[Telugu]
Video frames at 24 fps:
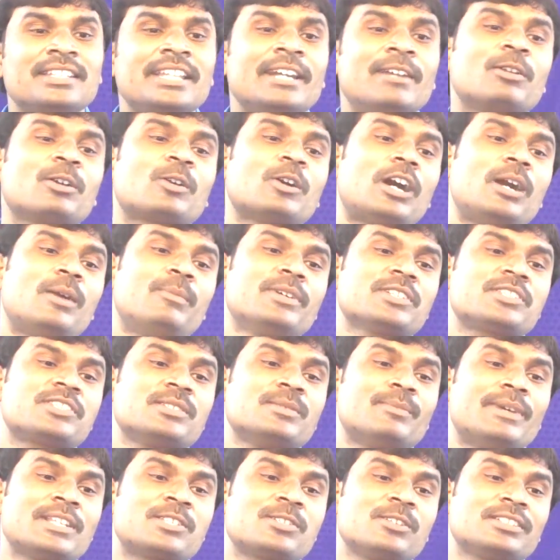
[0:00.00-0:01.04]
దేవుడు కోహం
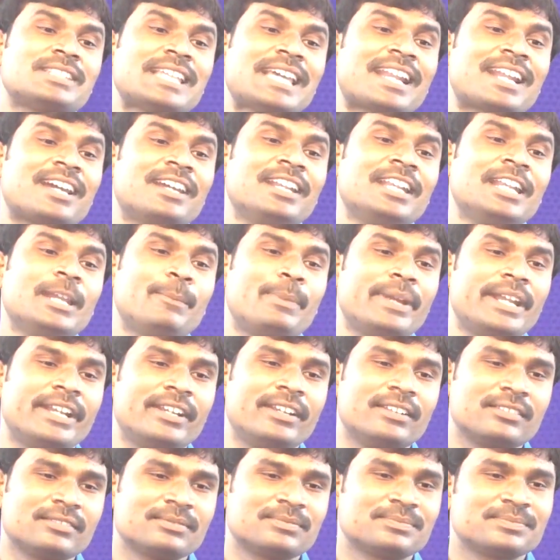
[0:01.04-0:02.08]
వచ్చింది మధ్యలో తెరహం
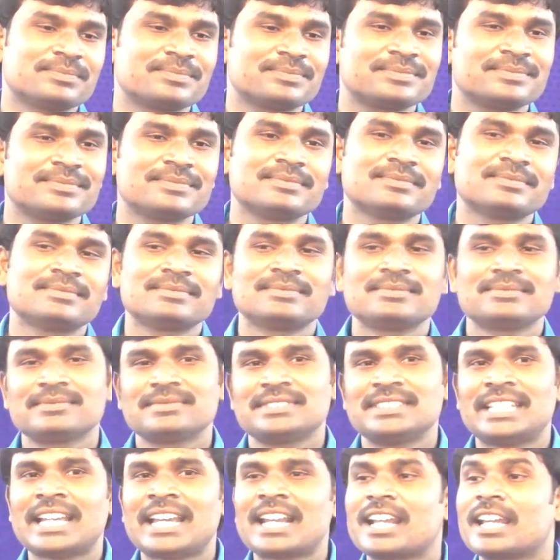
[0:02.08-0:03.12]
లేపేయాడు
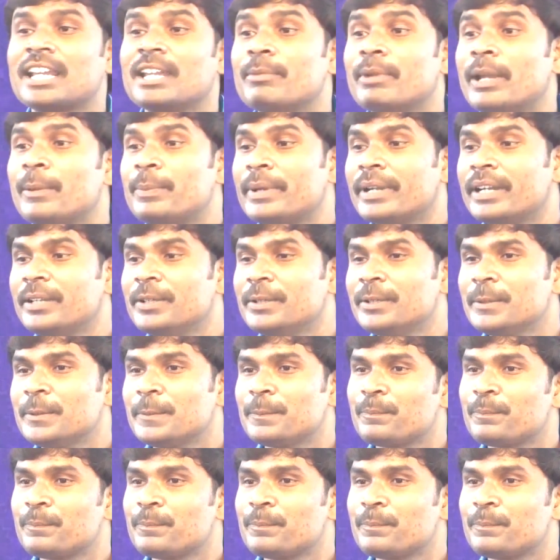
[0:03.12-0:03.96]
తెరహ ఏమైపోయాడు